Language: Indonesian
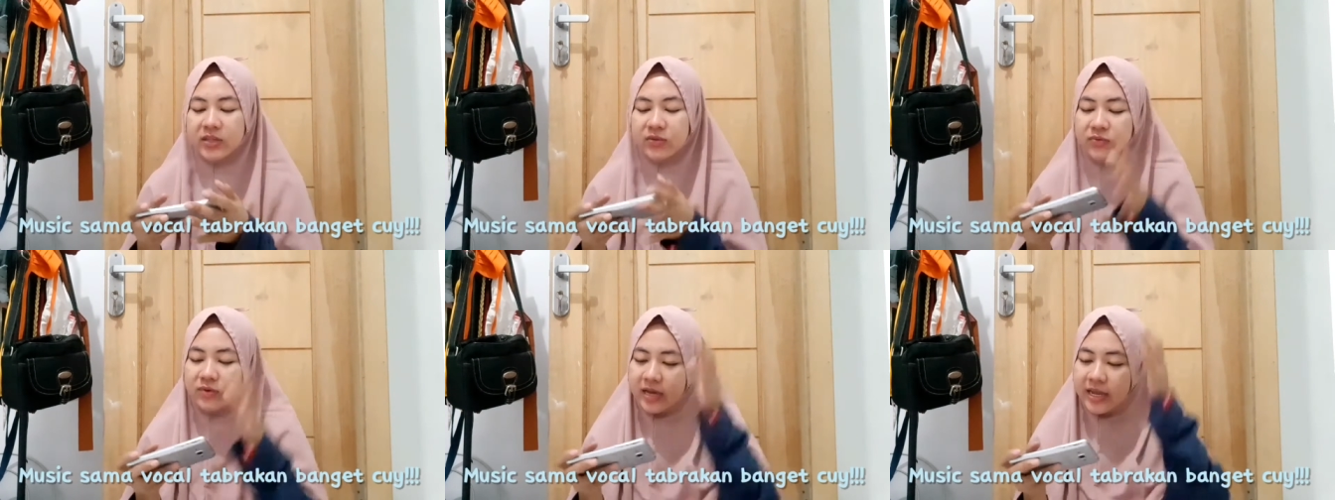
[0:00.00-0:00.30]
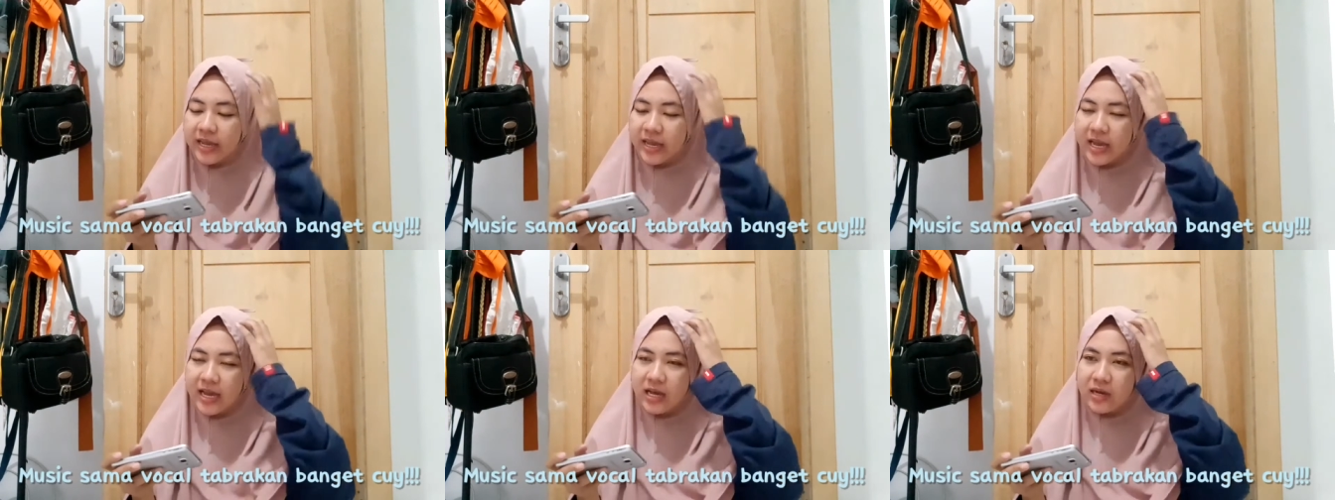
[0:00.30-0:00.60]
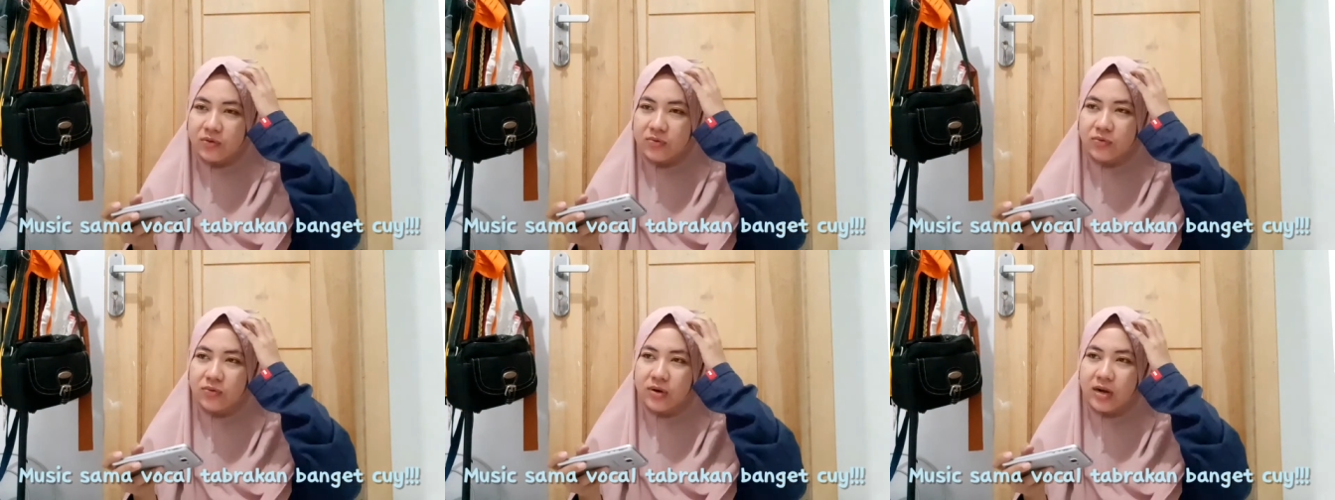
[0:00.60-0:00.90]
itu
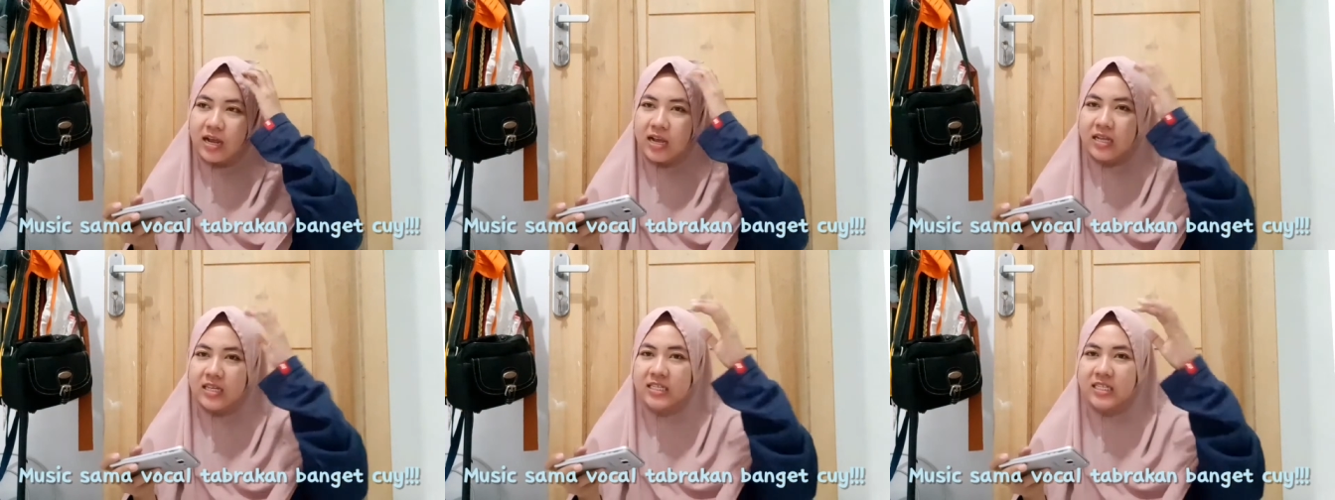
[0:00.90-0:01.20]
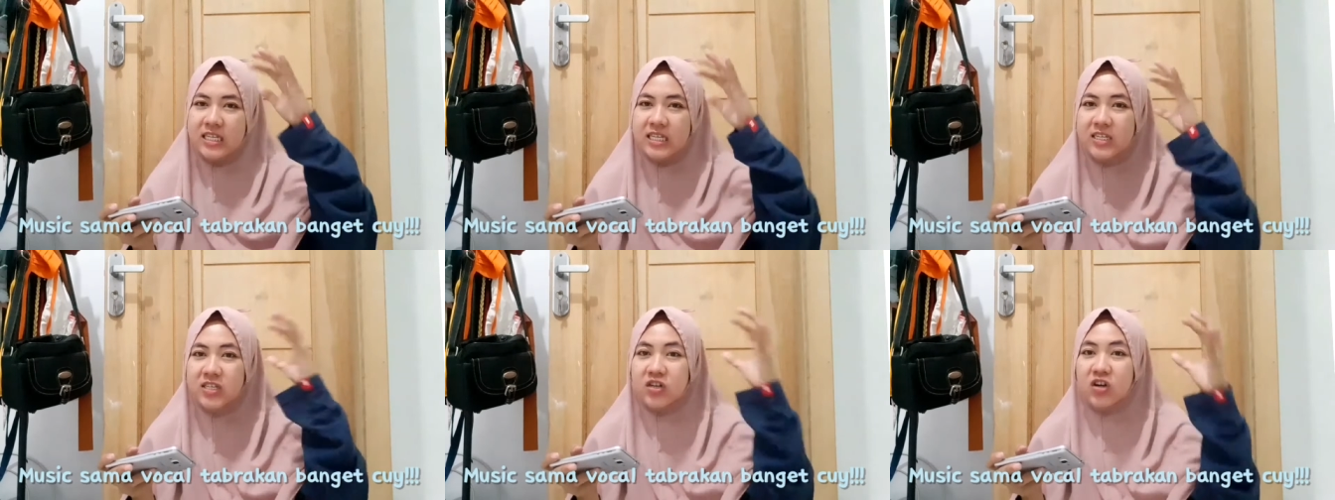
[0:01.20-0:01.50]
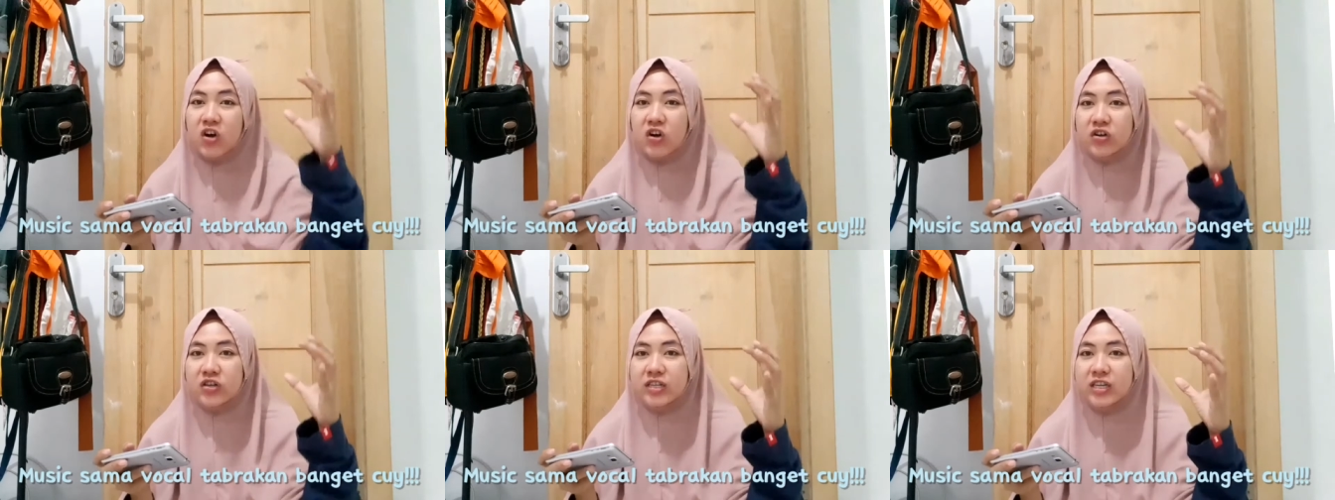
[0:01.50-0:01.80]
kayak kurang
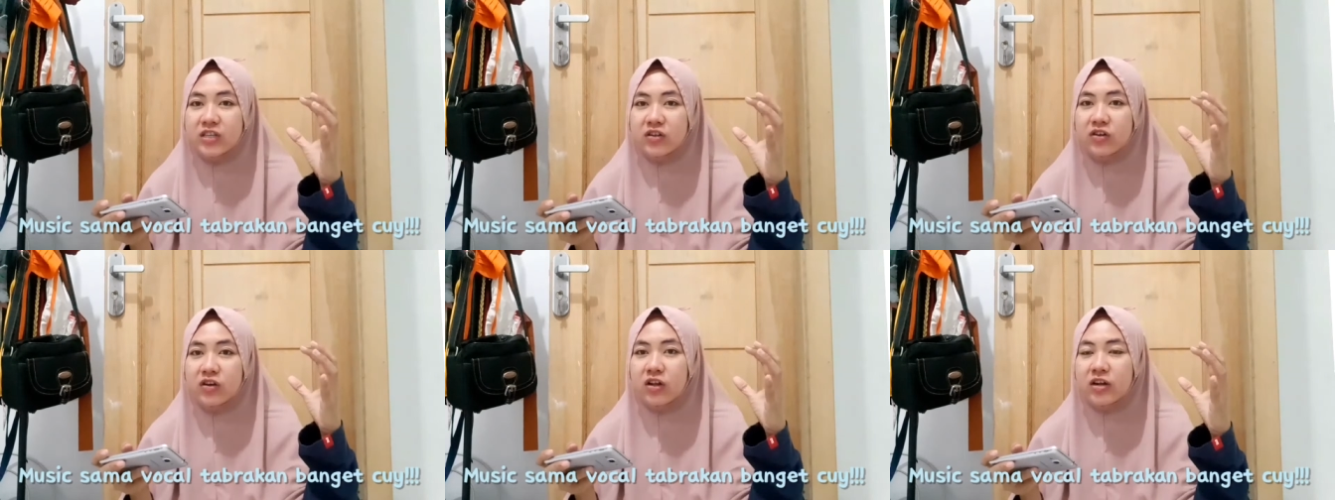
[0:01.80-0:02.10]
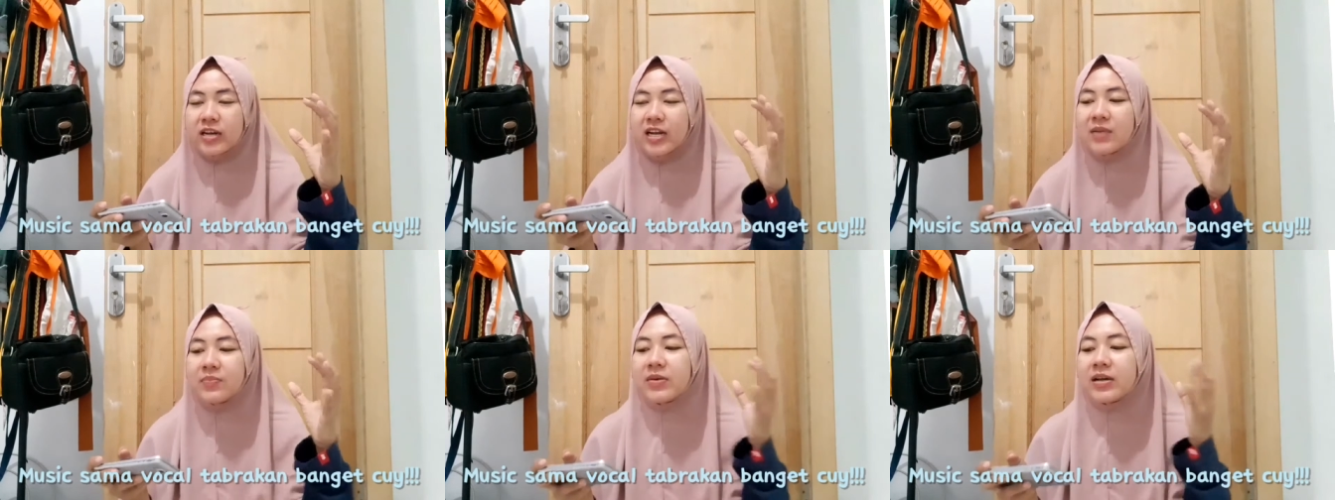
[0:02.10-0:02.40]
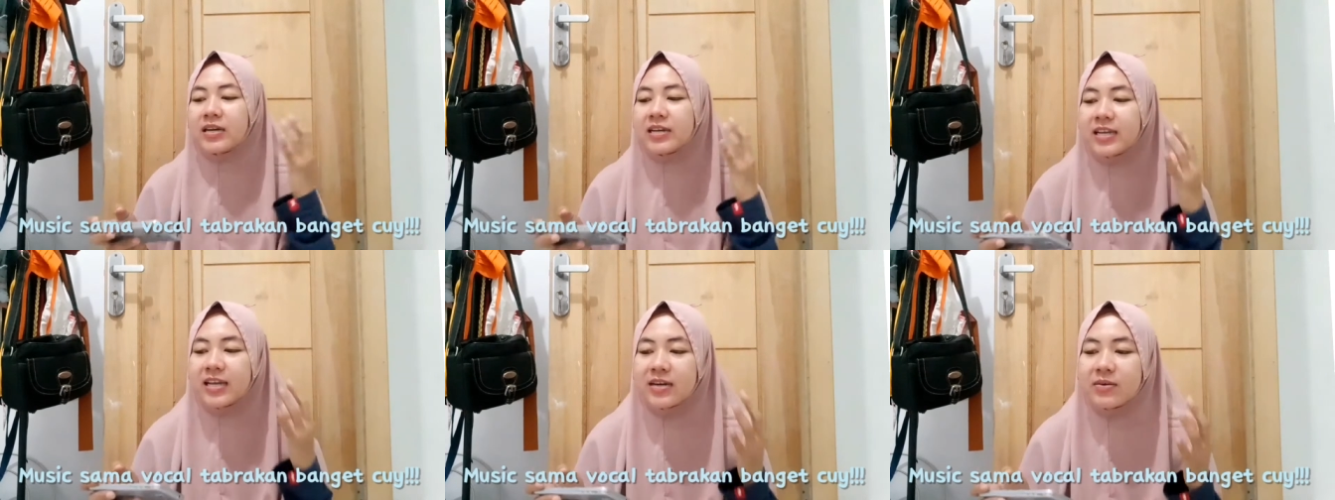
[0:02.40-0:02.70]
sinkron gitu loh dalam
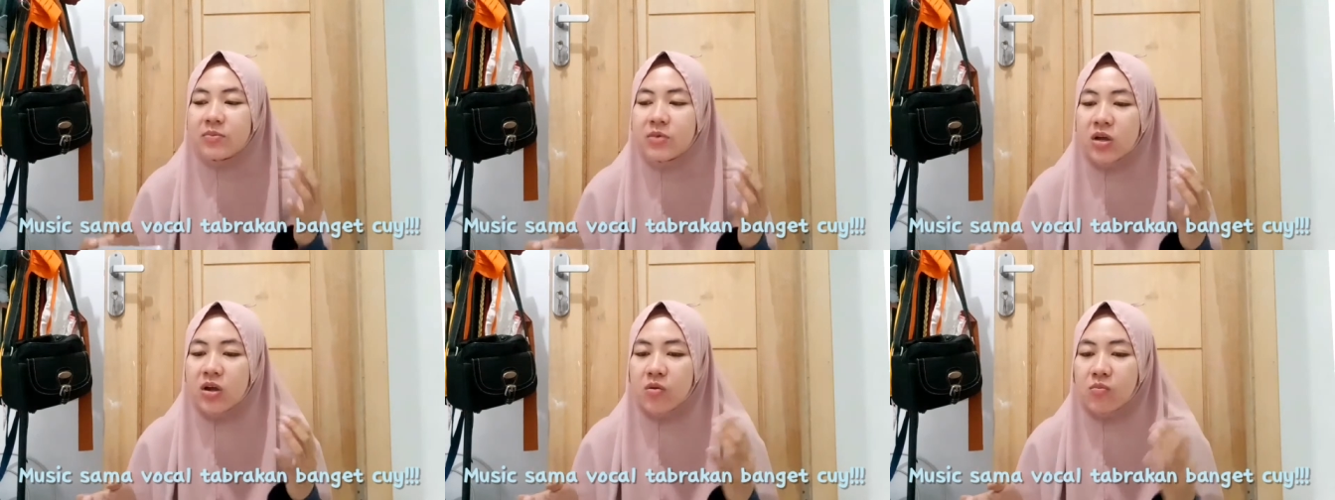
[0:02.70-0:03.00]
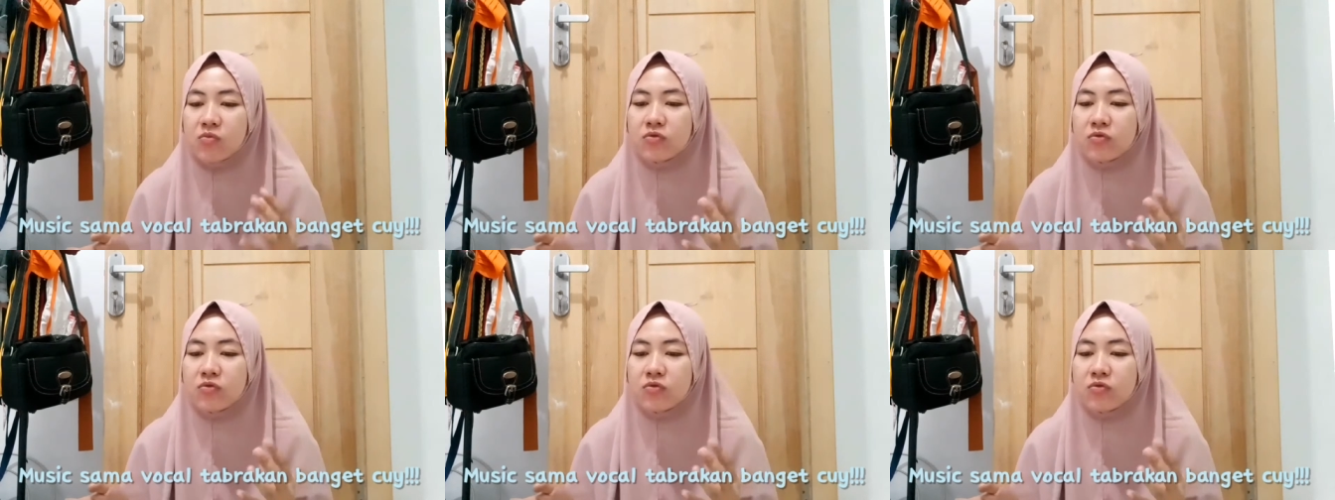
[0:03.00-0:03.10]
artian